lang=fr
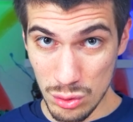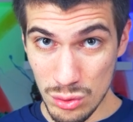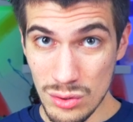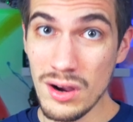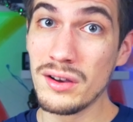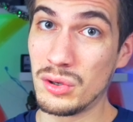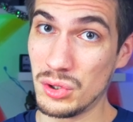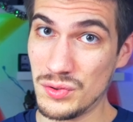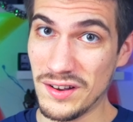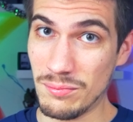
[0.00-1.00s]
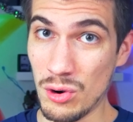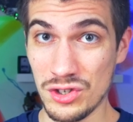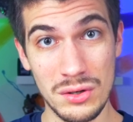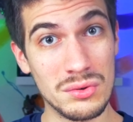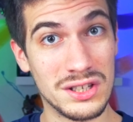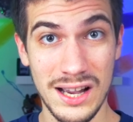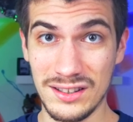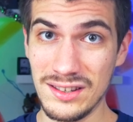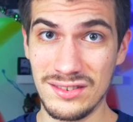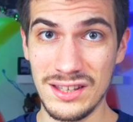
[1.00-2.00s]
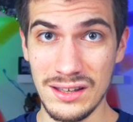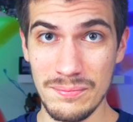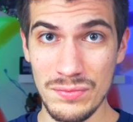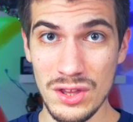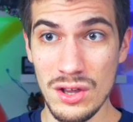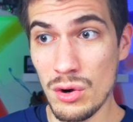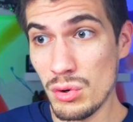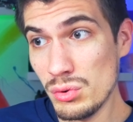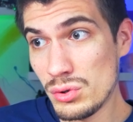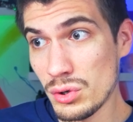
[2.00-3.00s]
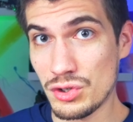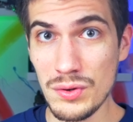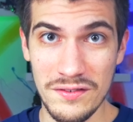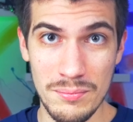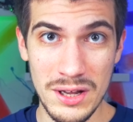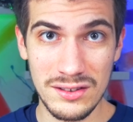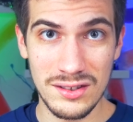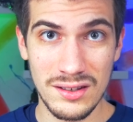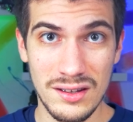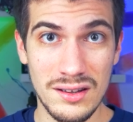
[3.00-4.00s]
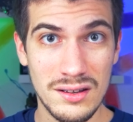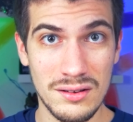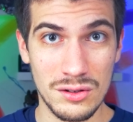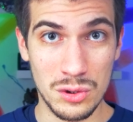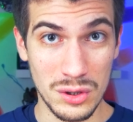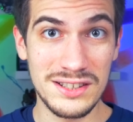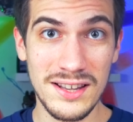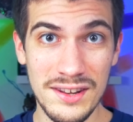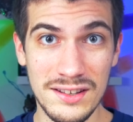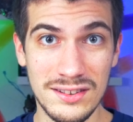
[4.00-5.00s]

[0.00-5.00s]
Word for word: ou que je dois brancher une carte SD ou que je dois mettre de l'Ethernet.